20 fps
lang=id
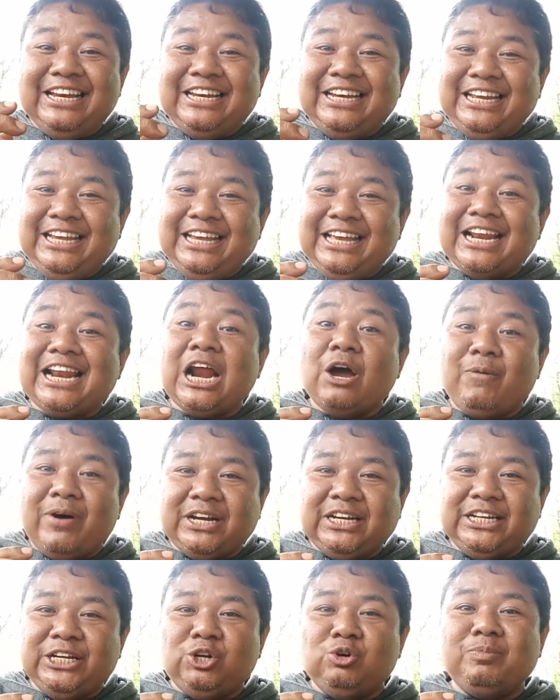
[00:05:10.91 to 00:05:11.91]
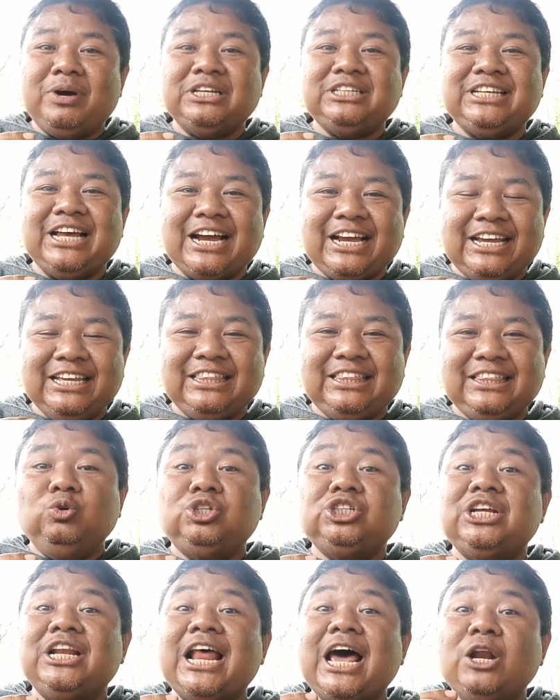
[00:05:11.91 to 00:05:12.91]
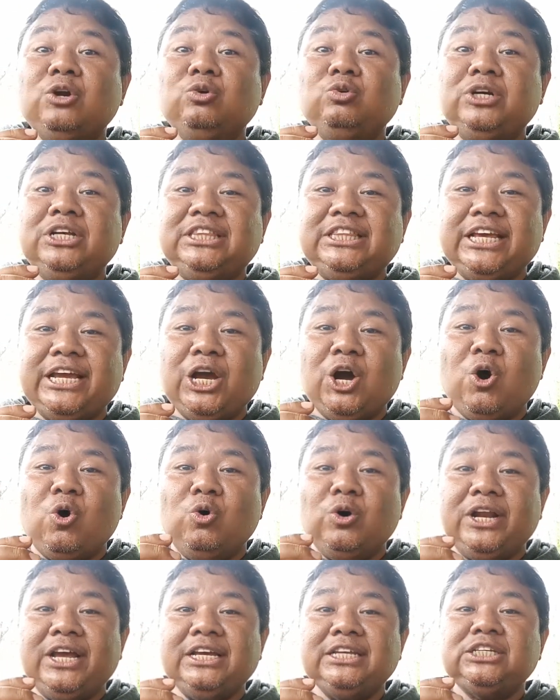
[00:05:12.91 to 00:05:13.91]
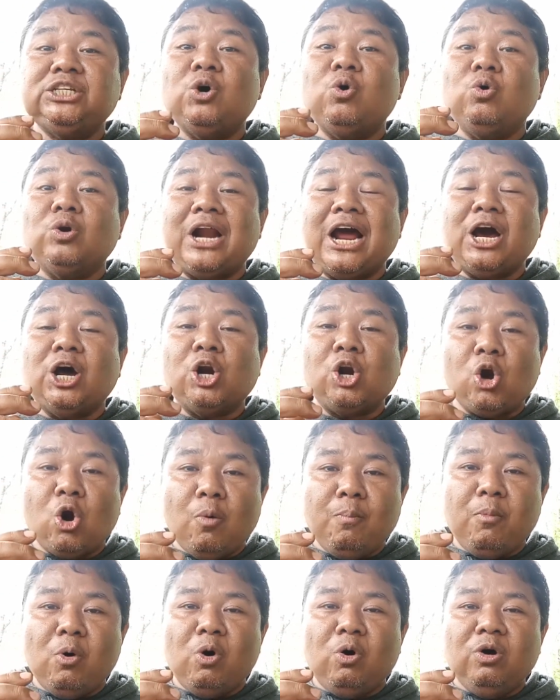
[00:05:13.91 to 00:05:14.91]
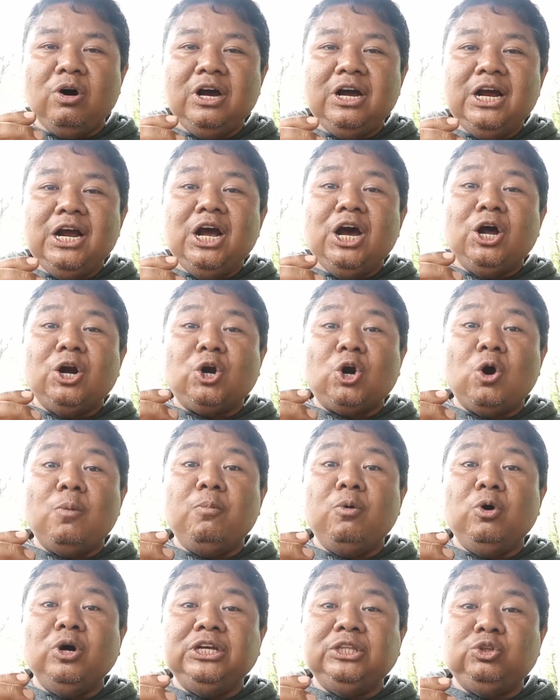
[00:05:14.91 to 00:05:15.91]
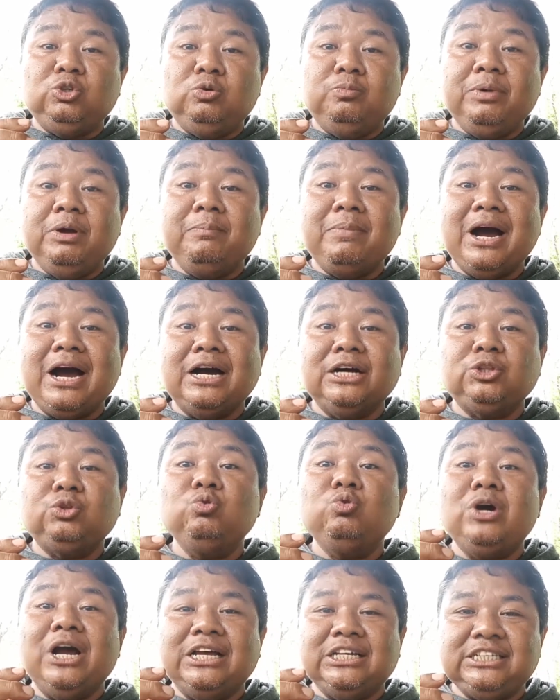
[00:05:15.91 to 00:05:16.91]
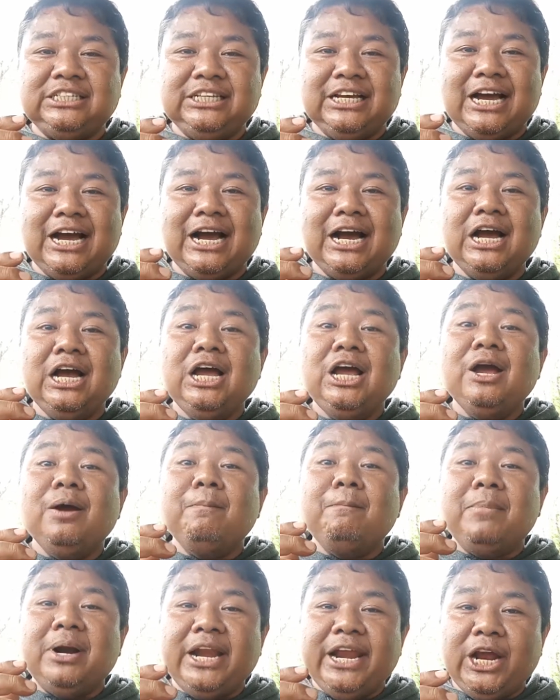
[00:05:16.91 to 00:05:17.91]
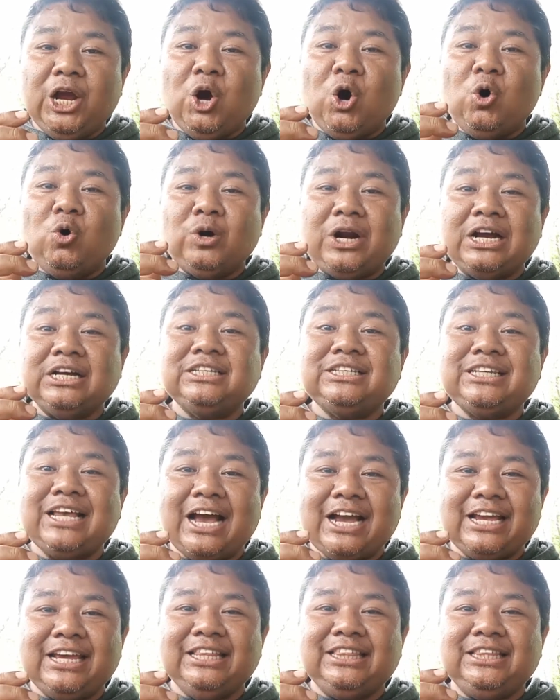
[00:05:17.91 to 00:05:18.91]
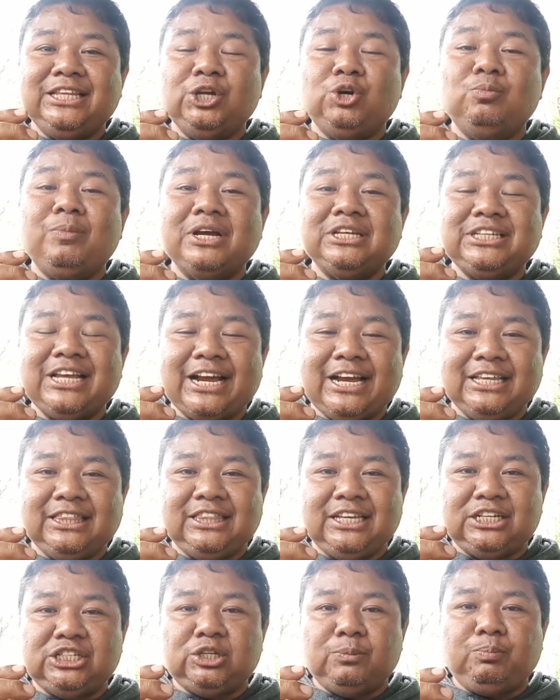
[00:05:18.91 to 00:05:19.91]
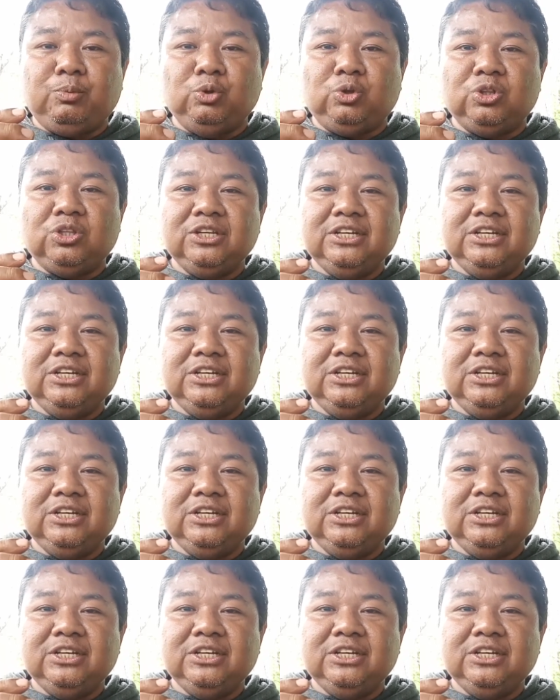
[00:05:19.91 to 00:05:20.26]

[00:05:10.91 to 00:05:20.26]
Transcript: dirawat di rumah sakit, selalu ditengok oleh seorang Romo. Romo itu memang tugasnya menengok orang sakit di rumah sakit tersebut.